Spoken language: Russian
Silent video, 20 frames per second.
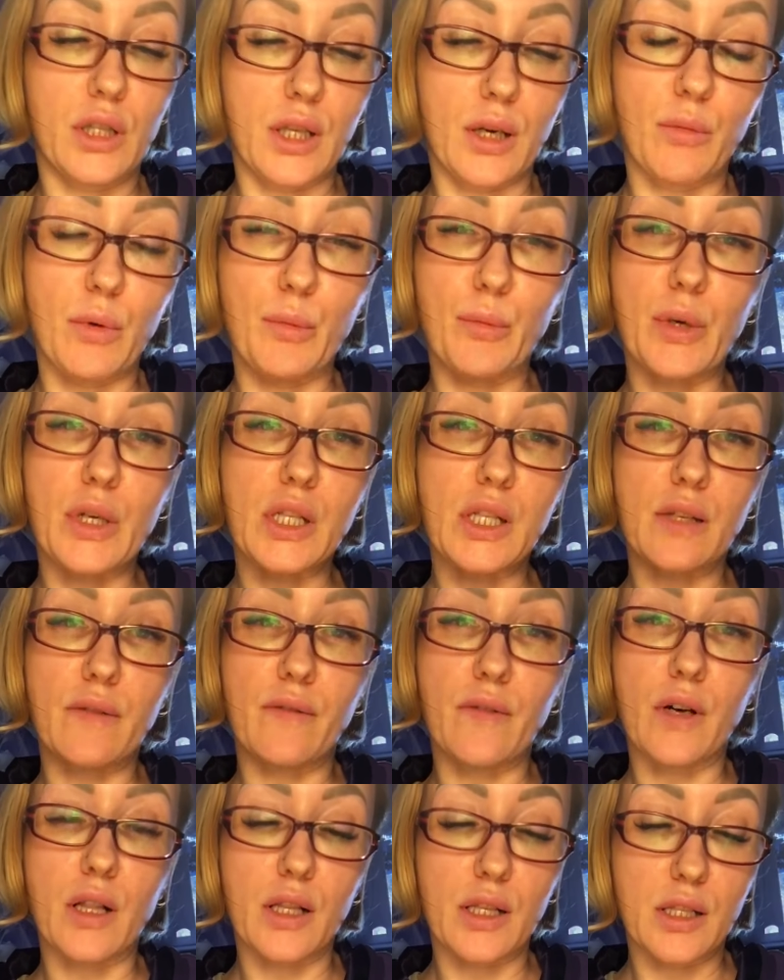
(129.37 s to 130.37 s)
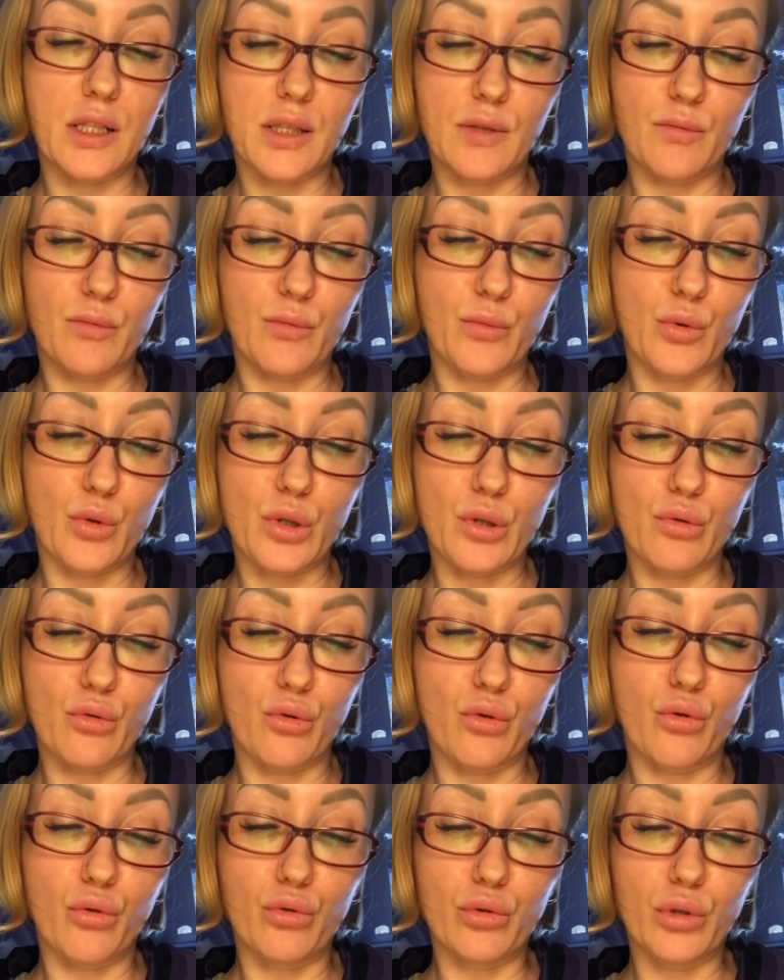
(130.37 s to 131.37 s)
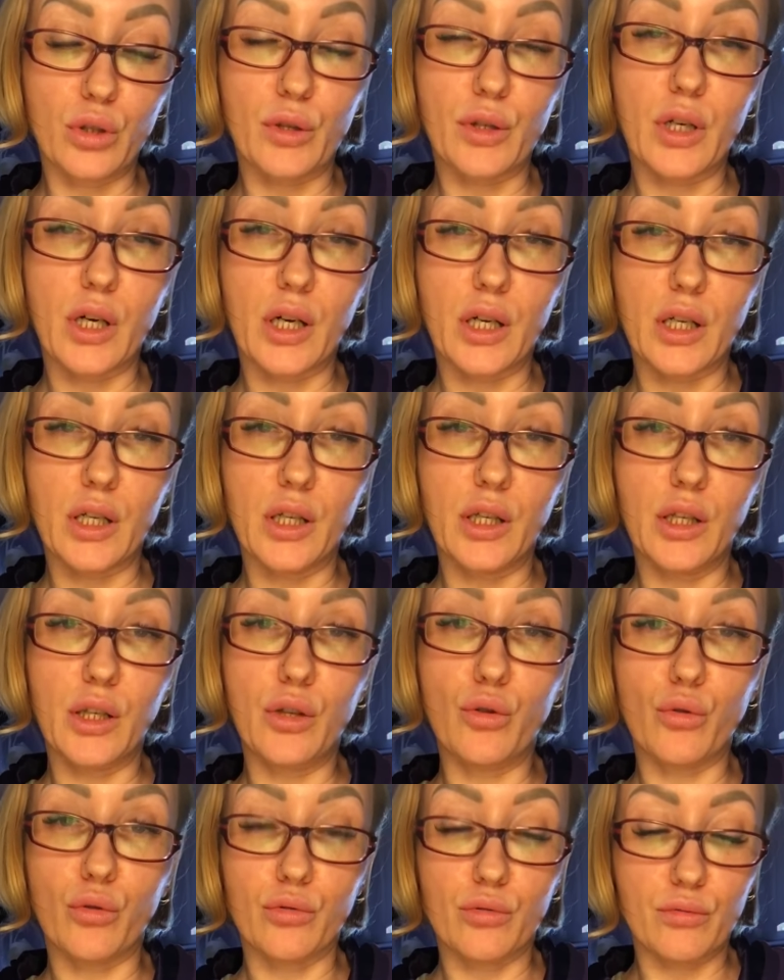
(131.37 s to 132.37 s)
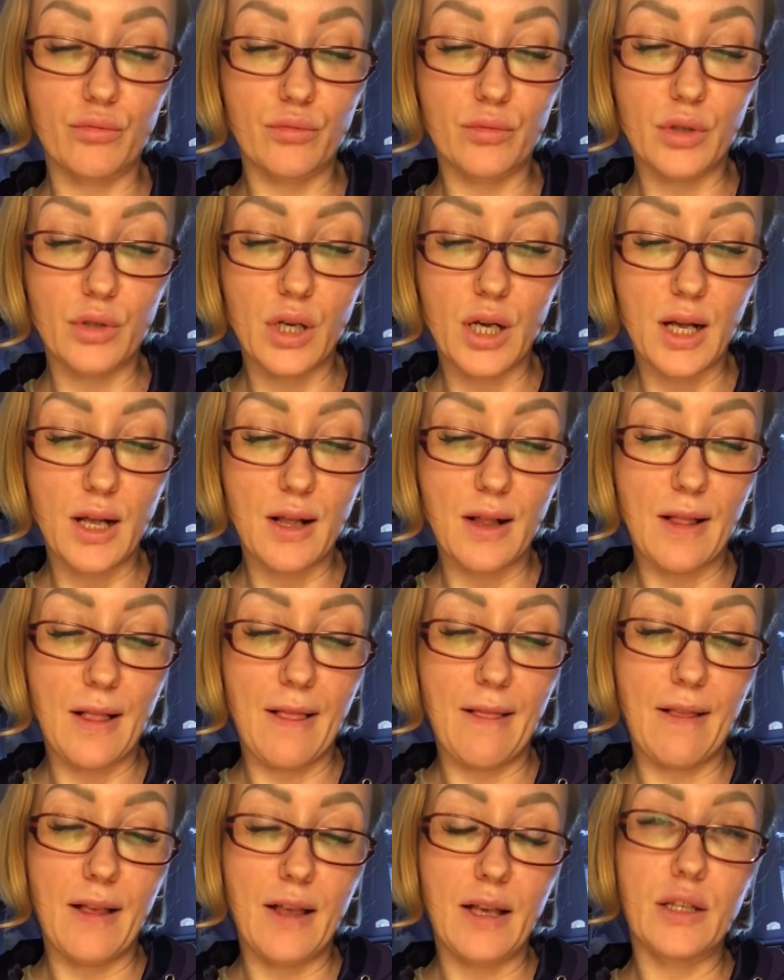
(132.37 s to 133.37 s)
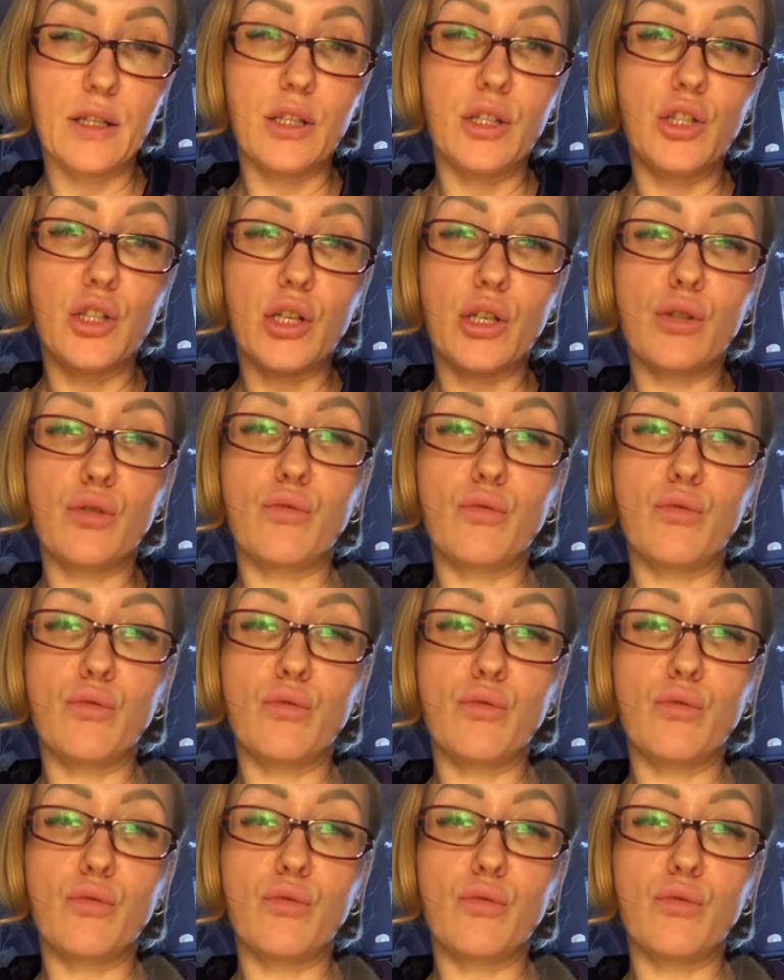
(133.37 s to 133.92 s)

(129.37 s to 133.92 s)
там образовалась после ухода ее. Сейчас